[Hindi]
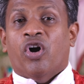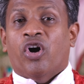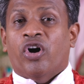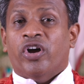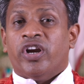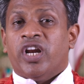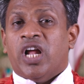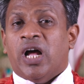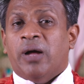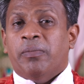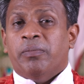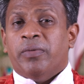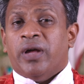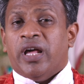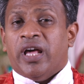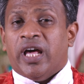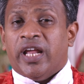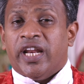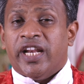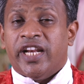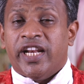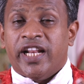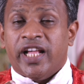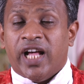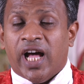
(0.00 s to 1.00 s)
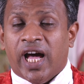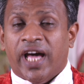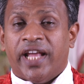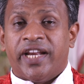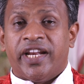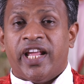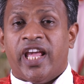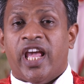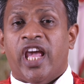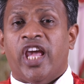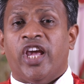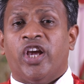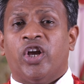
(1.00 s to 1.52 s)
और हम हर हर
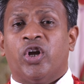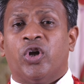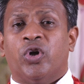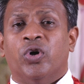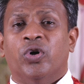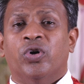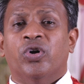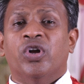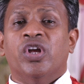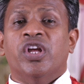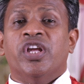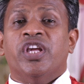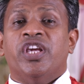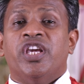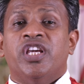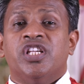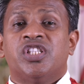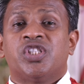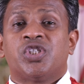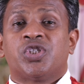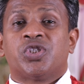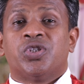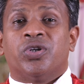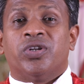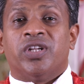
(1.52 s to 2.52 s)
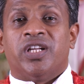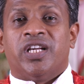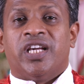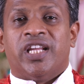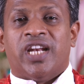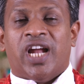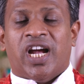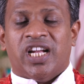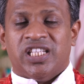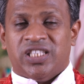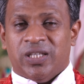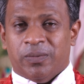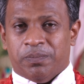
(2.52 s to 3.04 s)
एक को इस स्वर्ग
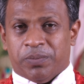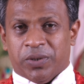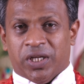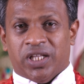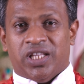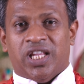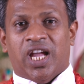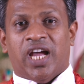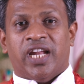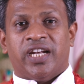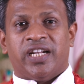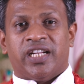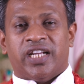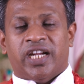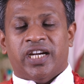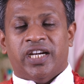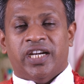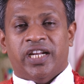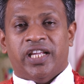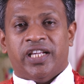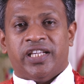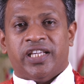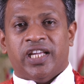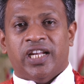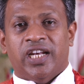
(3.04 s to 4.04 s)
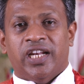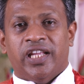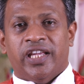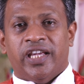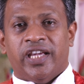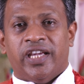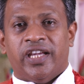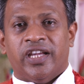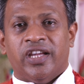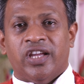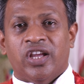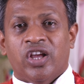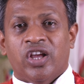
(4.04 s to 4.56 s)
राज्य प्रदान करने के लिए